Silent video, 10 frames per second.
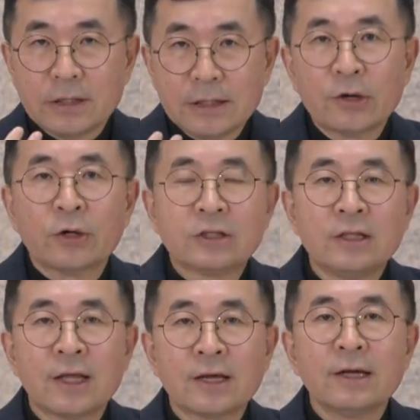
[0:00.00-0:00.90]

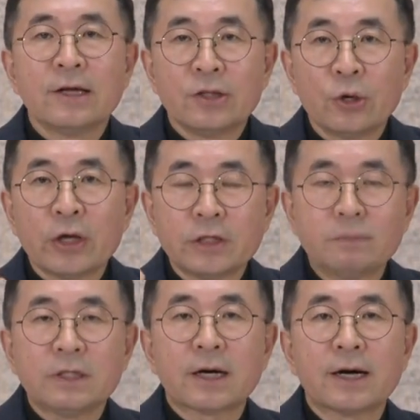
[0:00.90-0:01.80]
이것인데 너의
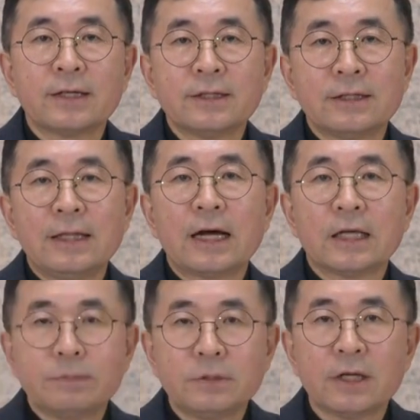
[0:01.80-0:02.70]
십자가를 나의
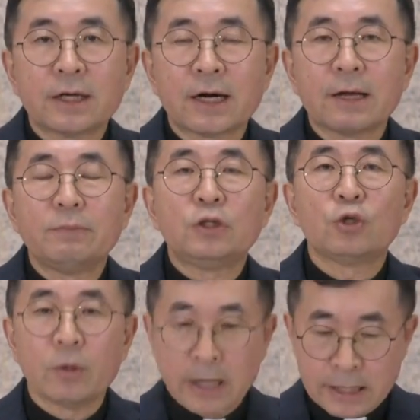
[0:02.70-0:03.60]
십자가에
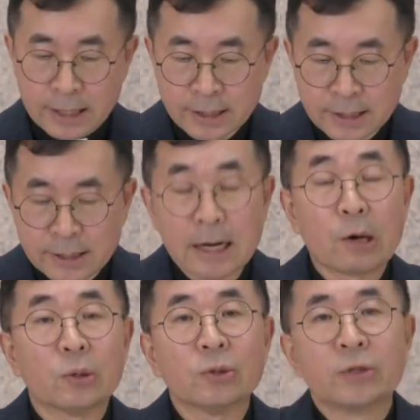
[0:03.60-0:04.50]
비추어 봐라
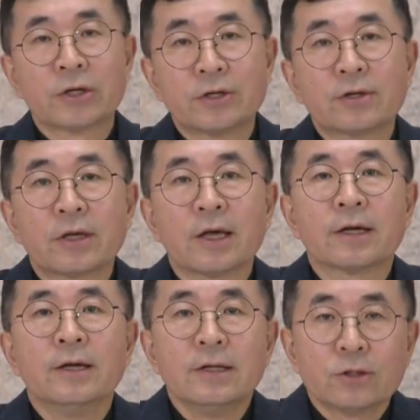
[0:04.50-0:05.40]
라고
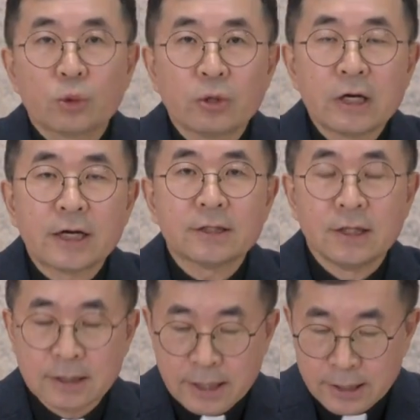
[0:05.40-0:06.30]
그렇게 초대를
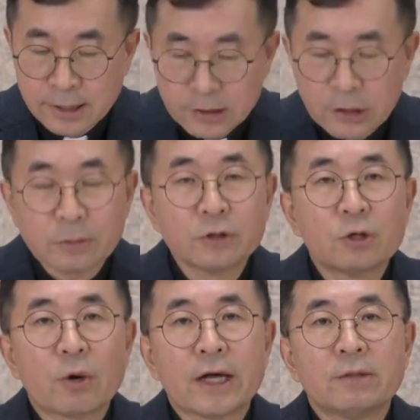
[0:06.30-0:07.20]
하시는데,
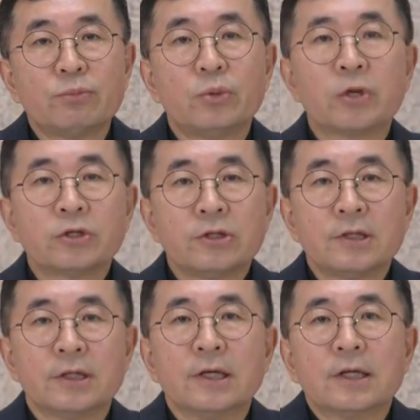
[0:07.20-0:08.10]
여러분들은 과연
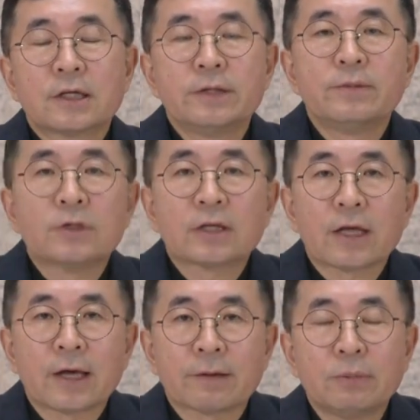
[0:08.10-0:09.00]
무엇을
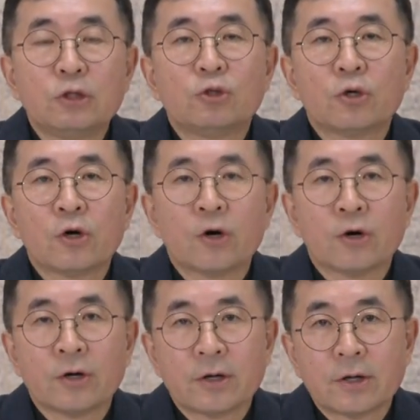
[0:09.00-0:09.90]
그분께
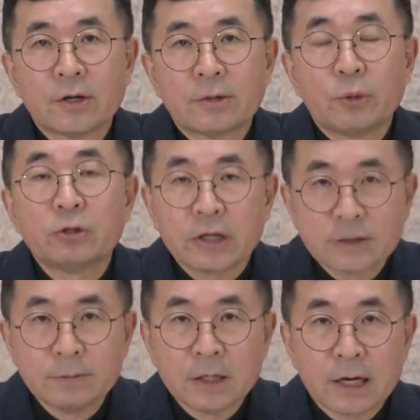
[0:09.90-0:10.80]
비추어
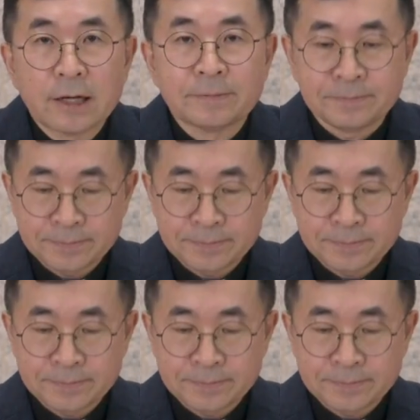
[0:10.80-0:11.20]
보시겠습니까?